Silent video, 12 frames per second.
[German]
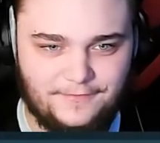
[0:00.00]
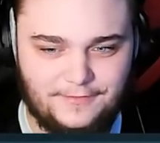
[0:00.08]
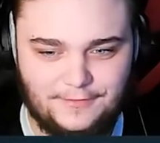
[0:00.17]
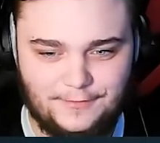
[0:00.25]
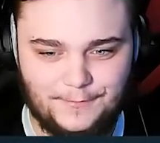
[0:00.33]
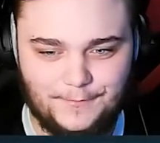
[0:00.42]

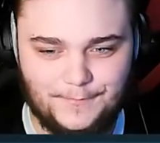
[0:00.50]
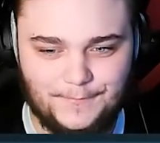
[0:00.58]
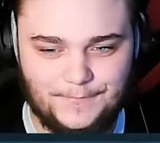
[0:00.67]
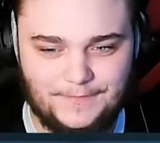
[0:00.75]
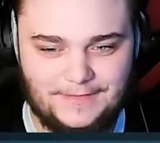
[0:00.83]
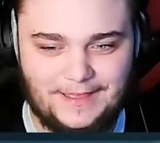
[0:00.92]

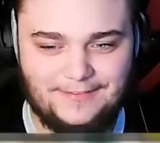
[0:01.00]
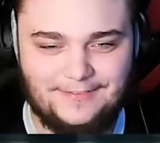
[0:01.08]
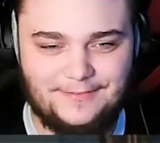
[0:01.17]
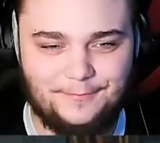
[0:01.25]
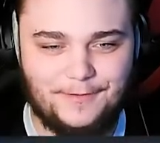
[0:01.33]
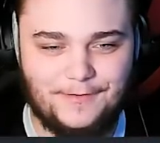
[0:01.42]
So,
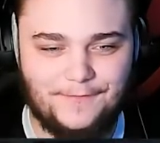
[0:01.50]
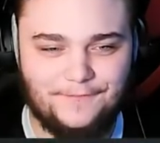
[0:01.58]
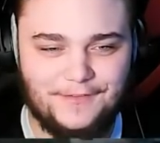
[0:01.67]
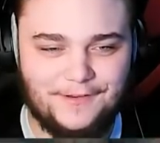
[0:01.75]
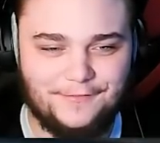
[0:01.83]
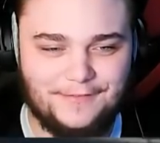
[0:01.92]
das brauchen
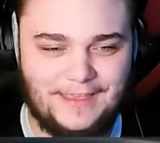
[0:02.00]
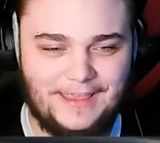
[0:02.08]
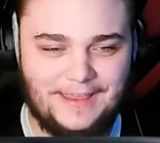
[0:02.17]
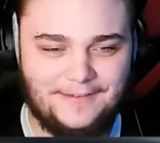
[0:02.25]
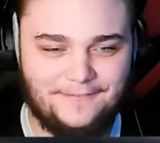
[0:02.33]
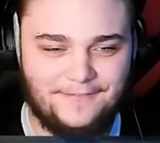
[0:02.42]
wir auf
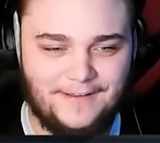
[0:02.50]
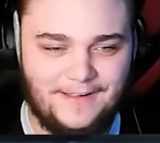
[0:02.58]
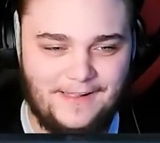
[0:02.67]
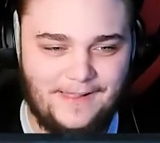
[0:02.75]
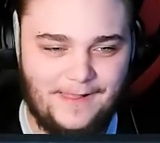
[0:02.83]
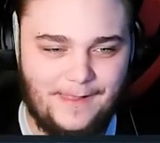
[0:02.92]
jeden Fall.